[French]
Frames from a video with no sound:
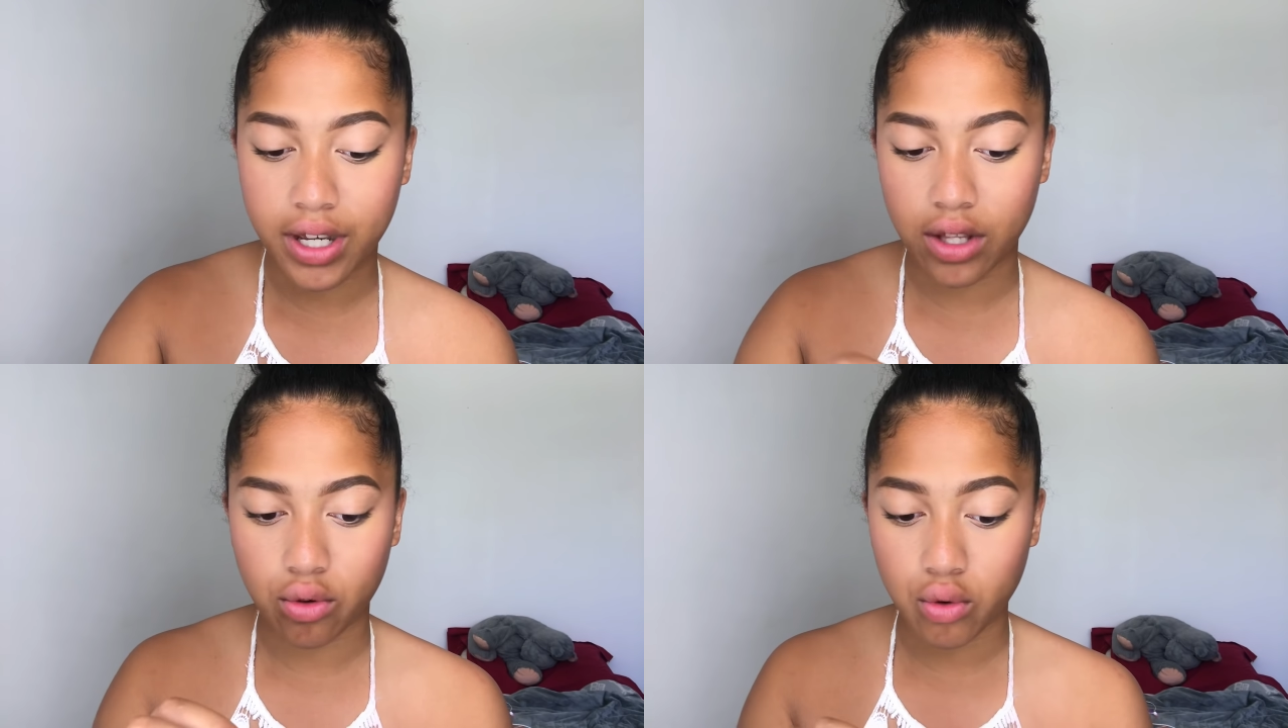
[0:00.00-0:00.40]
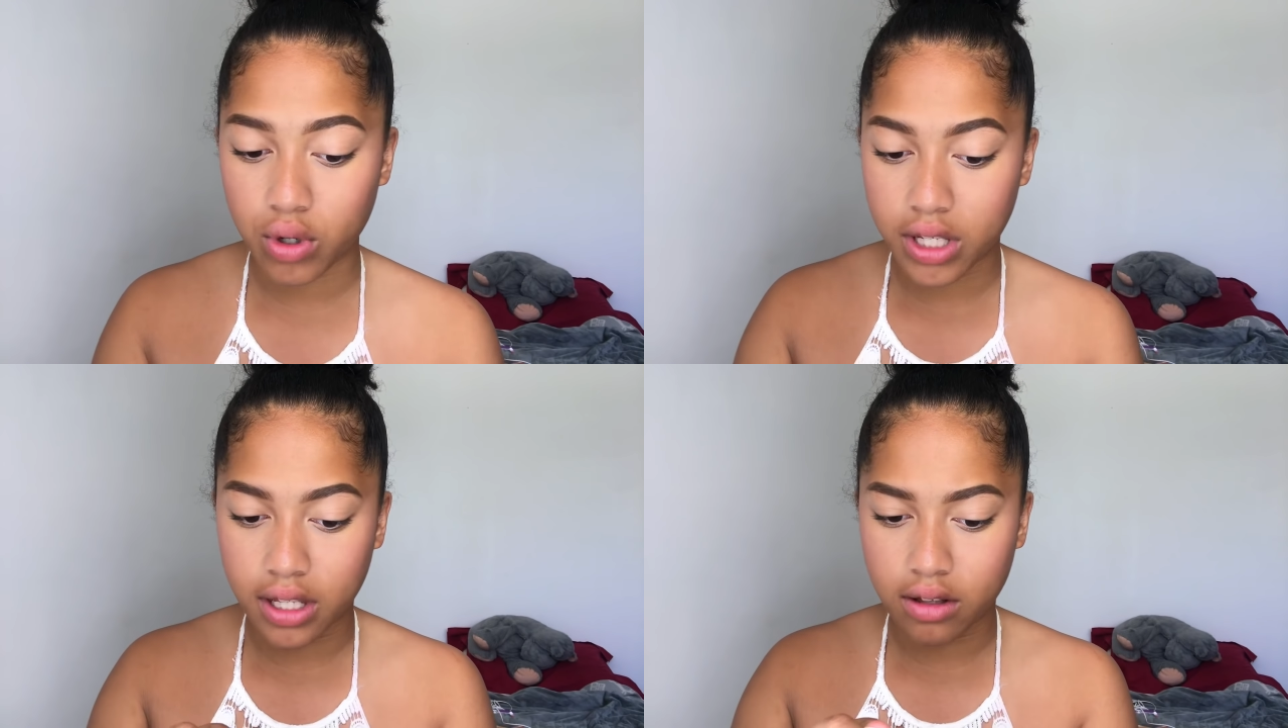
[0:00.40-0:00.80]
à 4
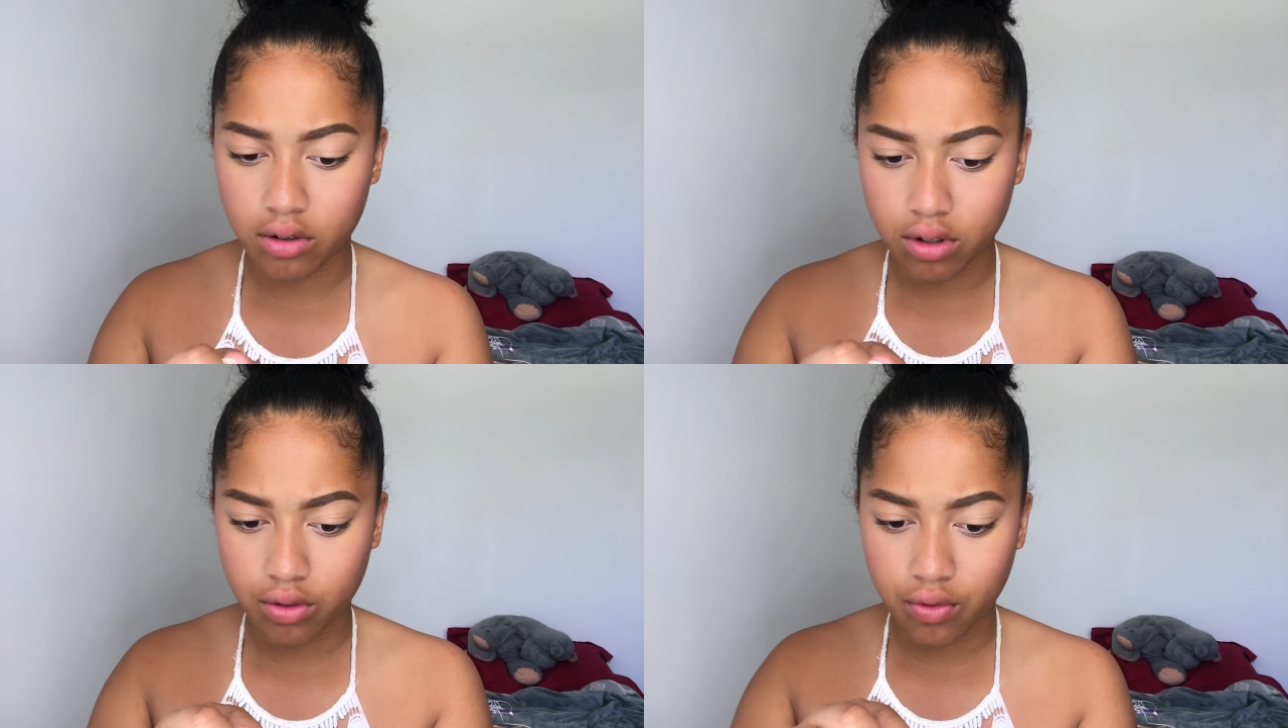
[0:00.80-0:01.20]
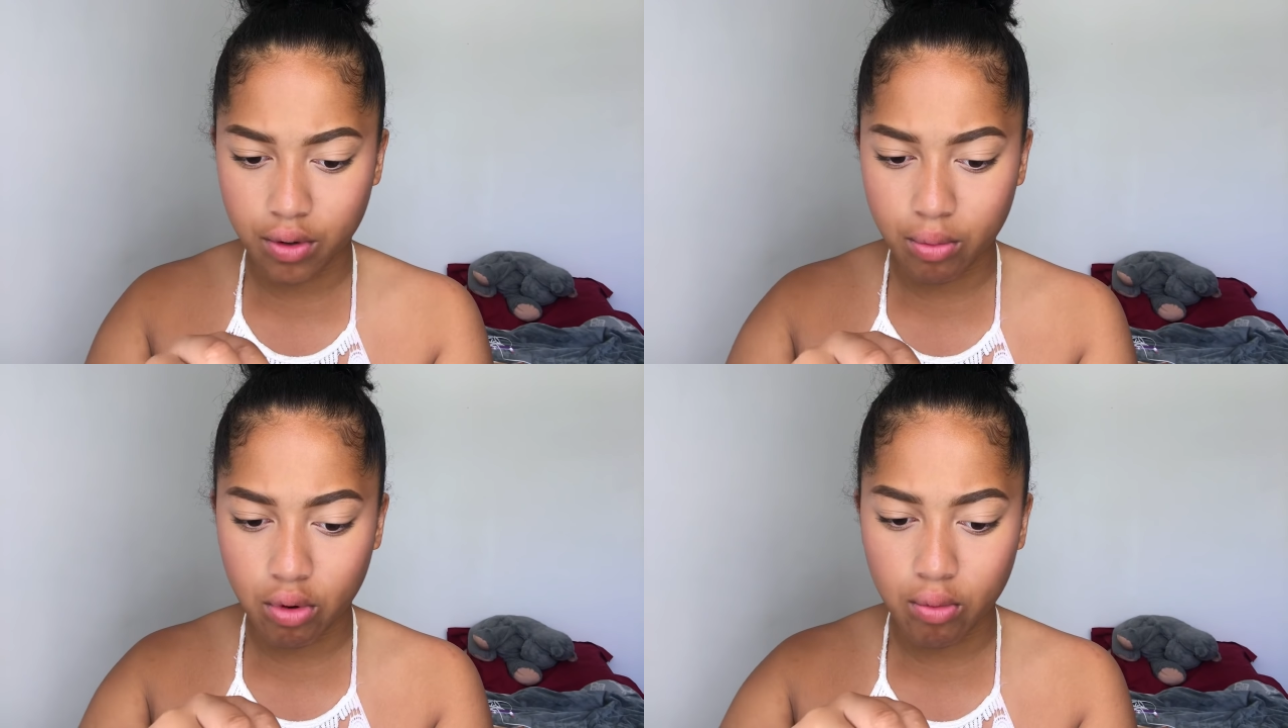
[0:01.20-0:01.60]
euros et qui est encore une
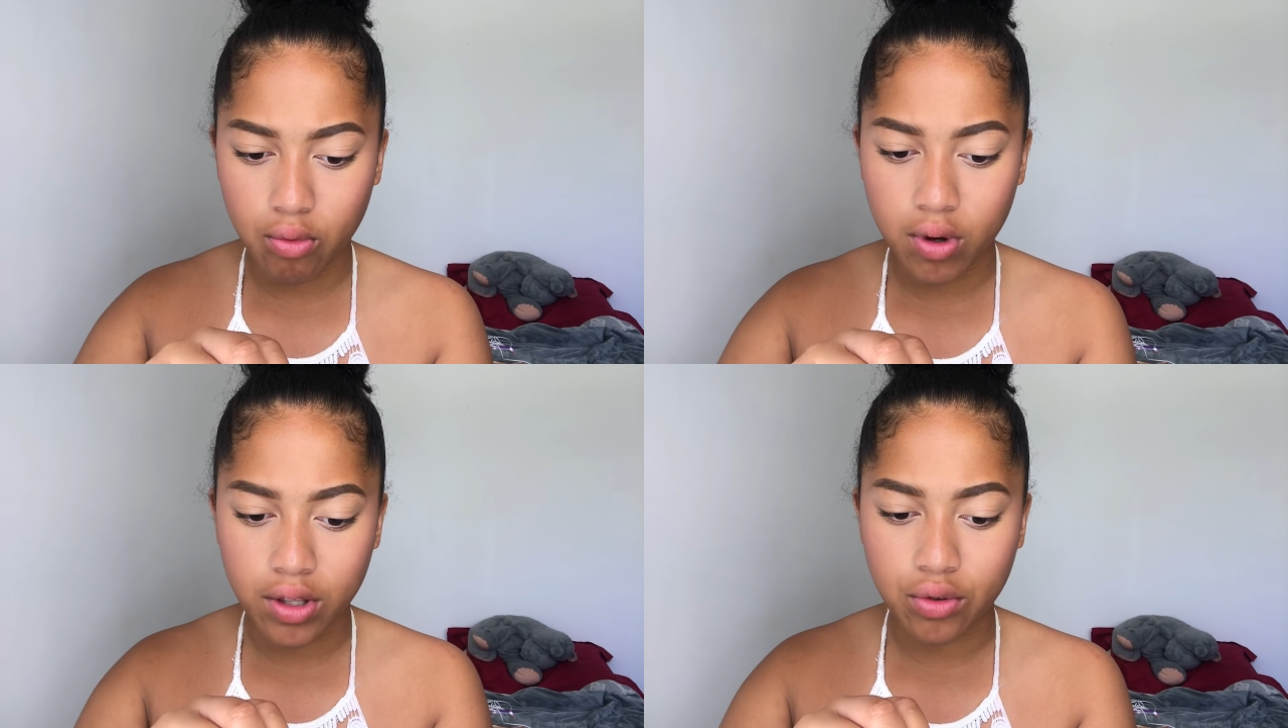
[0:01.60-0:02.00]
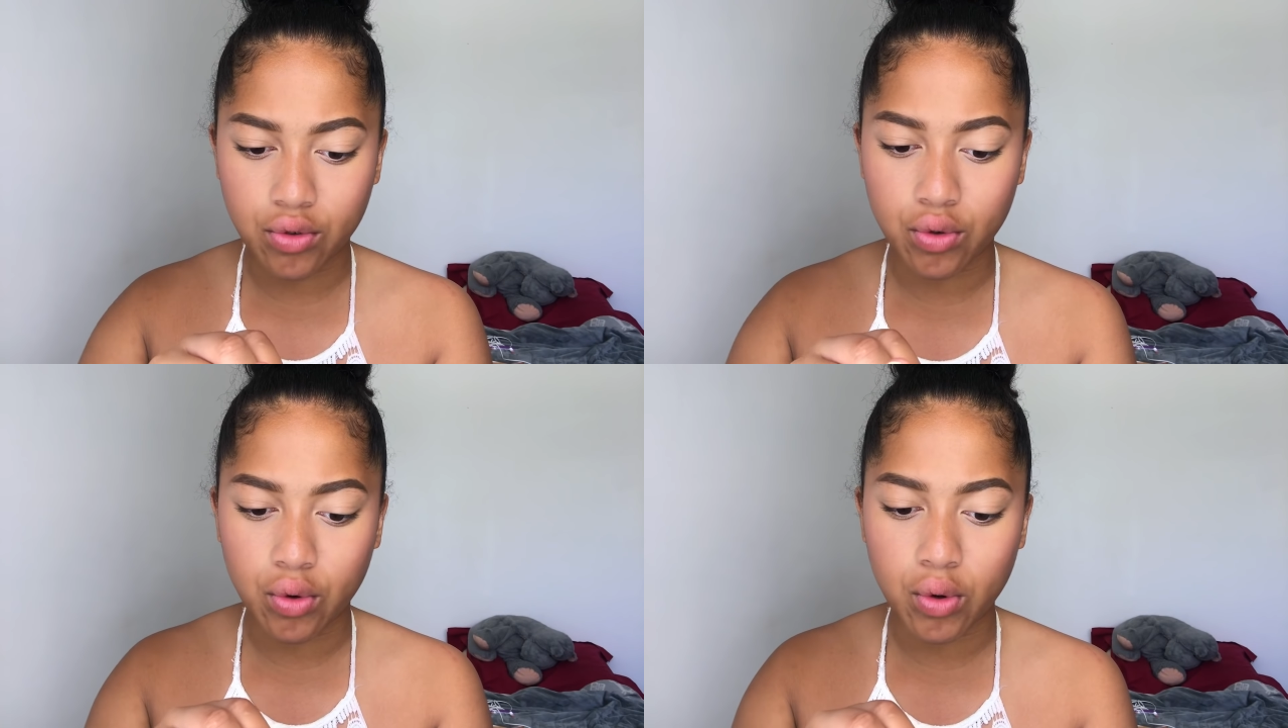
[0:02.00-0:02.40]
fois en promo à
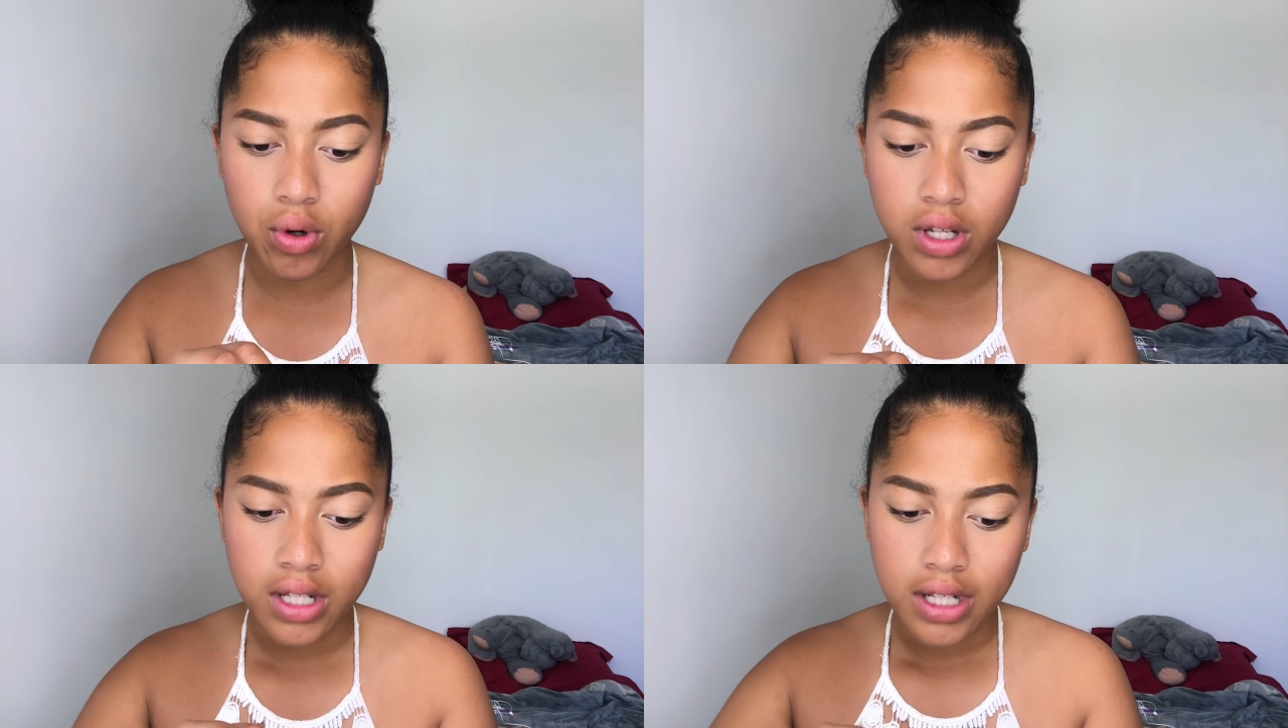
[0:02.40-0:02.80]
2 euros.